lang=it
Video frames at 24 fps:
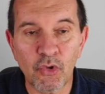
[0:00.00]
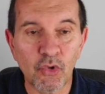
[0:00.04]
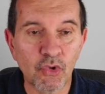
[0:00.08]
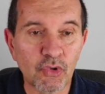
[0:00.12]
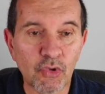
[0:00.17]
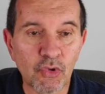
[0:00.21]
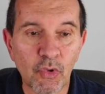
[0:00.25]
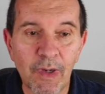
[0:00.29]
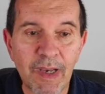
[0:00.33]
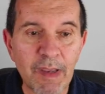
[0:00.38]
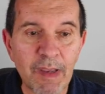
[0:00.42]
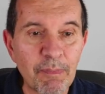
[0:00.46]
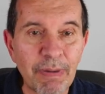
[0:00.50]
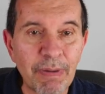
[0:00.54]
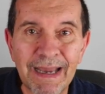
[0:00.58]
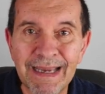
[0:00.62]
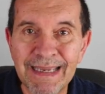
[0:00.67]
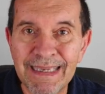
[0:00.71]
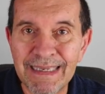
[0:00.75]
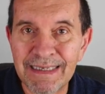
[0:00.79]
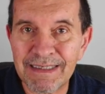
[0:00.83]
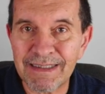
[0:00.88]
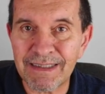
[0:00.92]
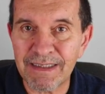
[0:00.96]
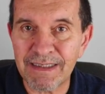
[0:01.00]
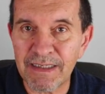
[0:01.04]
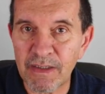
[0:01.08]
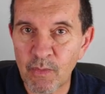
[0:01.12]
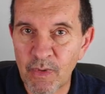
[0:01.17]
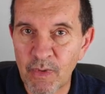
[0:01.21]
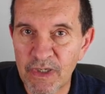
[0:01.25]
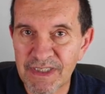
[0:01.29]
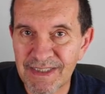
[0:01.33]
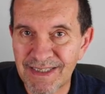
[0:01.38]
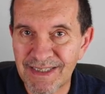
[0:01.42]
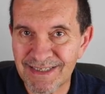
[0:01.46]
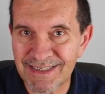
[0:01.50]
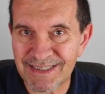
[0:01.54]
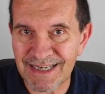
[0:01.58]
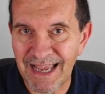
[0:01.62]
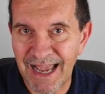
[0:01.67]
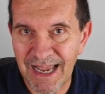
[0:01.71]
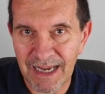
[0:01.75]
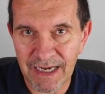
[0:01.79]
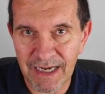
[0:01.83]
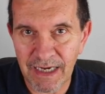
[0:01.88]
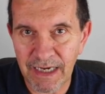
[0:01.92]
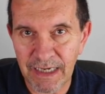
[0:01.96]
contro le pareti di questa
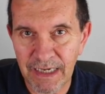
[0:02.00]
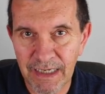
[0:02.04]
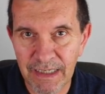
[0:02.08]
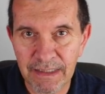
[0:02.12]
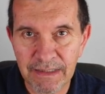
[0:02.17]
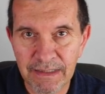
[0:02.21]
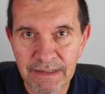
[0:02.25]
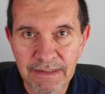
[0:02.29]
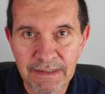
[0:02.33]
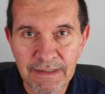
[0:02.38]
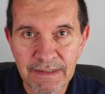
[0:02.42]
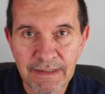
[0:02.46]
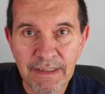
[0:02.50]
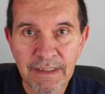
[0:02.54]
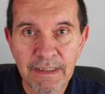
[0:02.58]
sacca,